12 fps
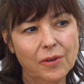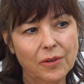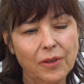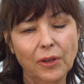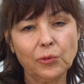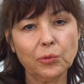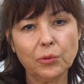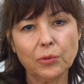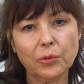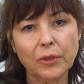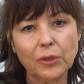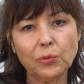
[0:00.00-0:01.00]
qu'il
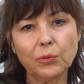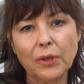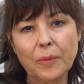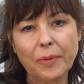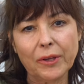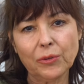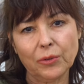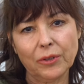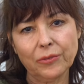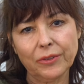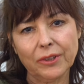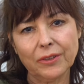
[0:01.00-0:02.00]
y, a toute la personne
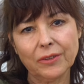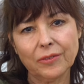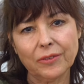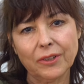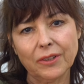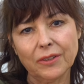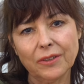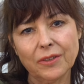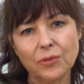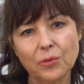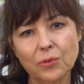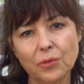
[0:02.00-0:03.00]
en fait. Voilà.
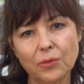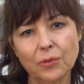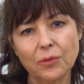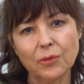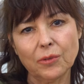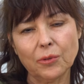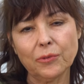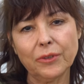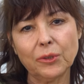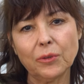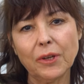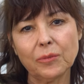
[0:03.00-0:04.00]
Les yeux sont le,
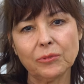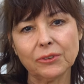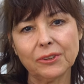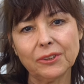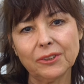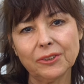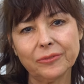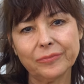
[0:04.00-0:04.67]
reflet de l'âme, on dit.